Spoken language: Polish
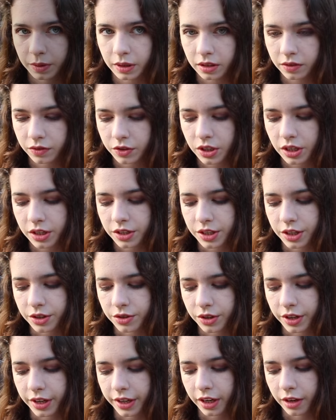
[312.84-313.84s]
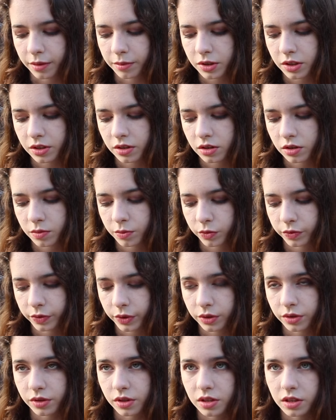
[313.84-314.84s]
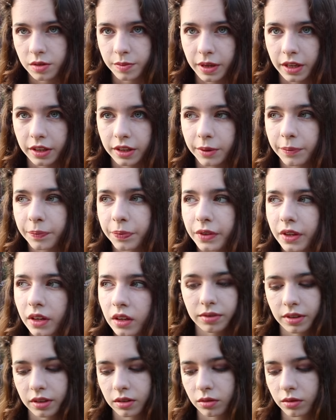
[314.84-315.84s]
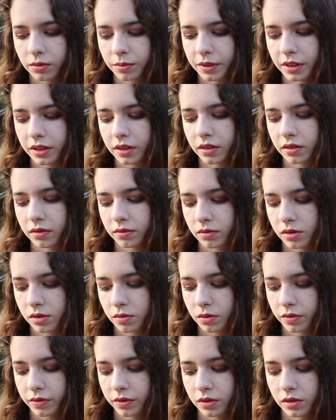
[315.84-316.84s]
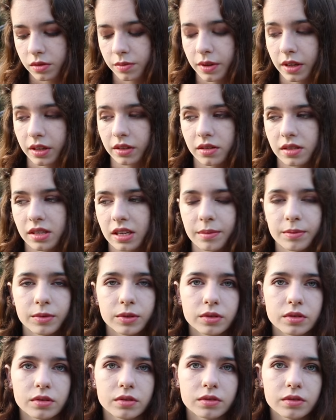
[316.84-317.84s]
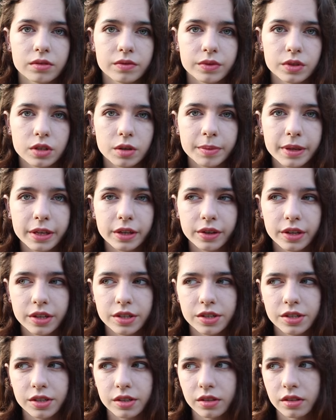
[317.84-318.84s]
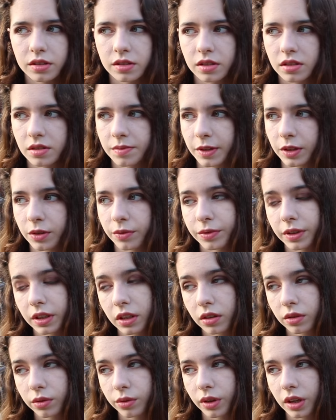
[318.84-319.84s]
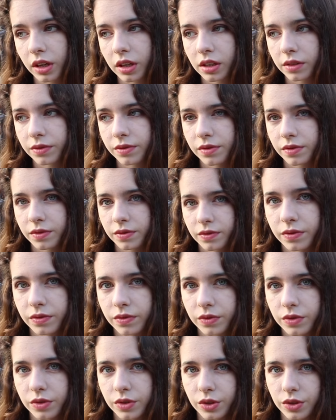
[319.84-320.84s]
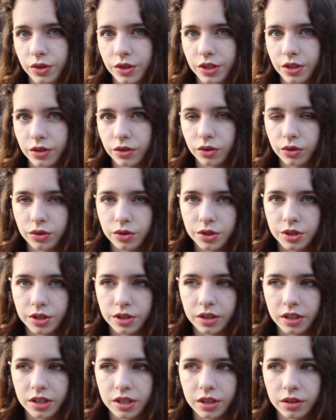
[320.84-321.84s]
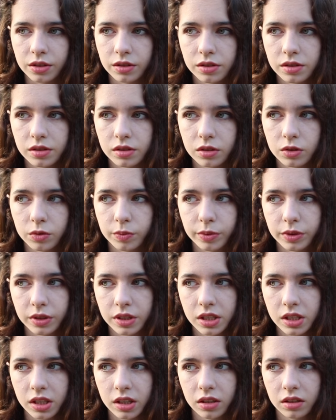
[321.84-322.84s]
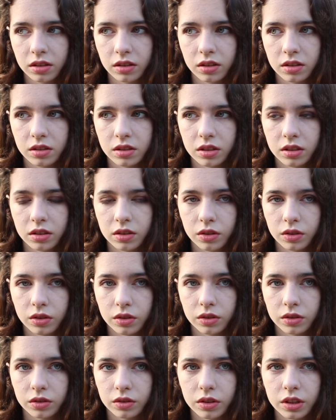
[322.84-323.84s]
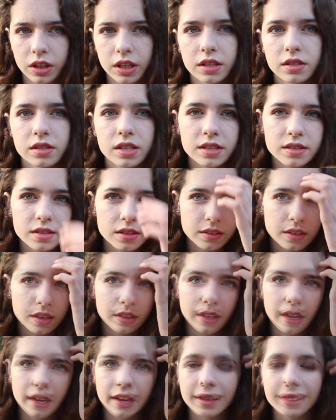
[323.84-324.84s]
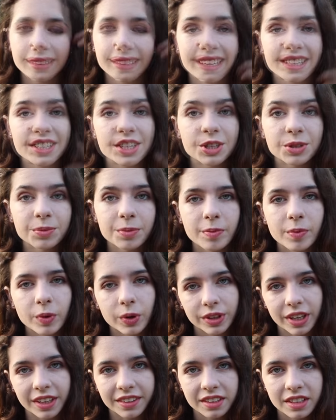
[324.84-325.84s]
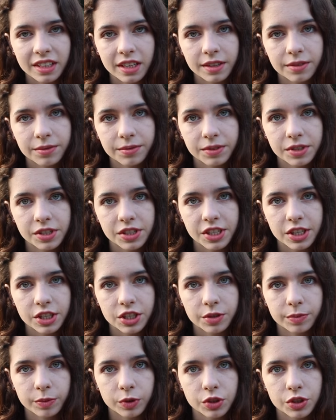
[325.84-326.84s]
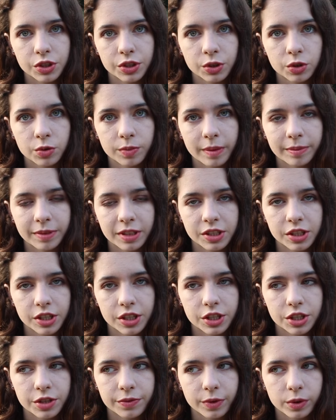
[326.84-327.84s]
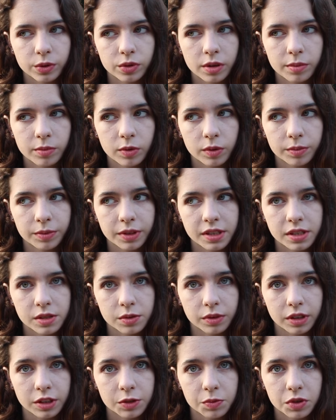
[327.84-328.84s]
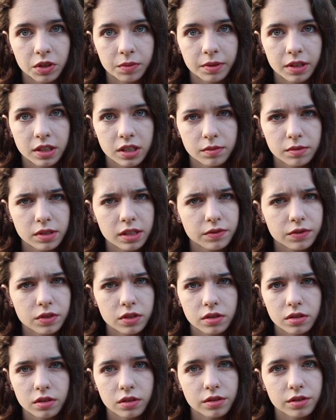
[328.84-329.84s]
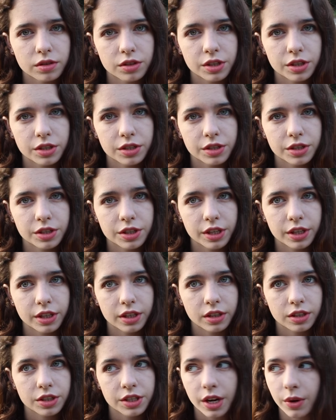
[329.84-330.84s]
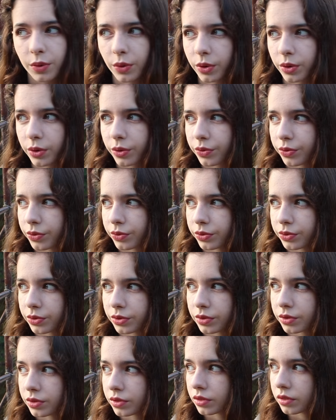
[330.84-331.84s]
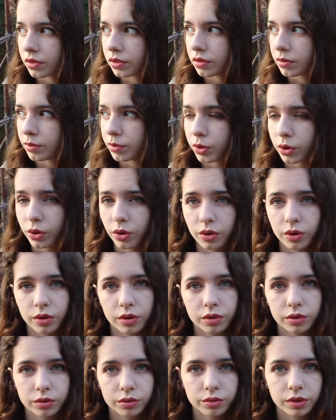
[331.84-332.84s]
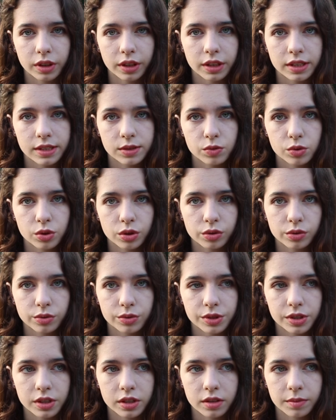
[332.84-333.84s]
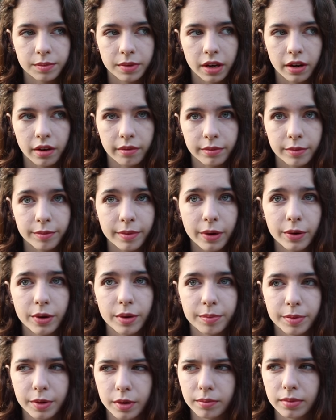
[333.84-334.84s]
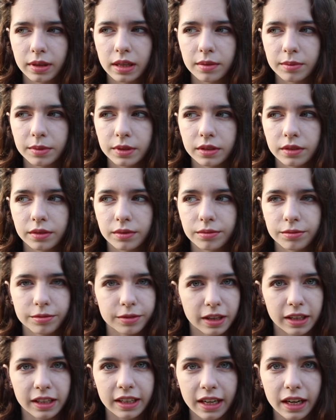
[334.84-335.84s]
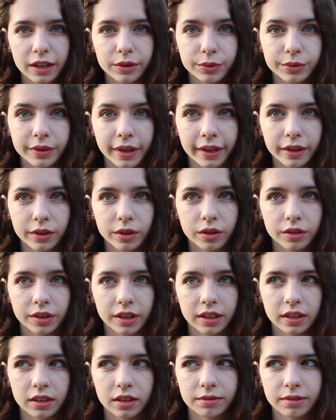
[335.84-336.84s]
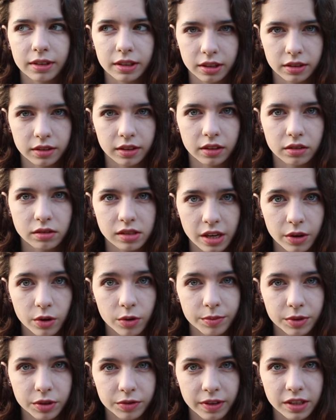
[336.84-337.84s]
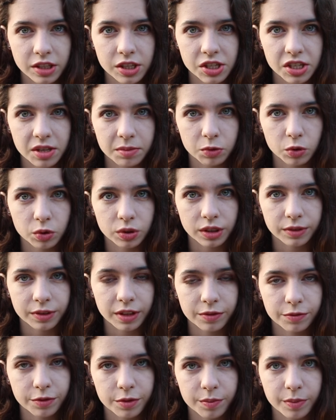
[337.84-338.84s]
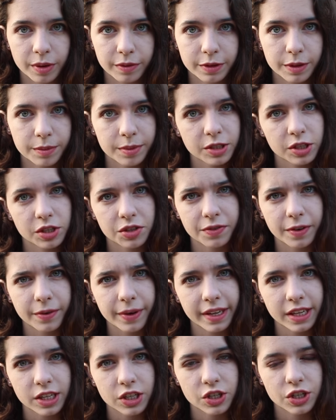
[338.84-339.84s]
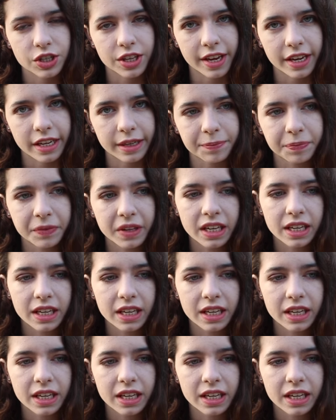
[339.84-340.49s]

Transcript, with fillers: Pierwsza rzecz, o jakiej myślisz mówiąc zmiany? Według mnie słowo zmiany samo w sobie kojarzy się nie ze zmianą wyglądu, ale codzienności, naszego stylu bycia, naszego organizacji itd. Tak Także to by było na tyle w dzisiejszym odcinku. Mam nadzieję, że w ogóle było mnie słychać. Przepraszam za wszystko, co się dzisiaj działo bo tutaj jest dużo ludzi i miałam małe problemy w nagraniu tego, nagrywanie tego. Zajęło mi 20 minut, a ten film pewnie będzie trwał jakieś 4.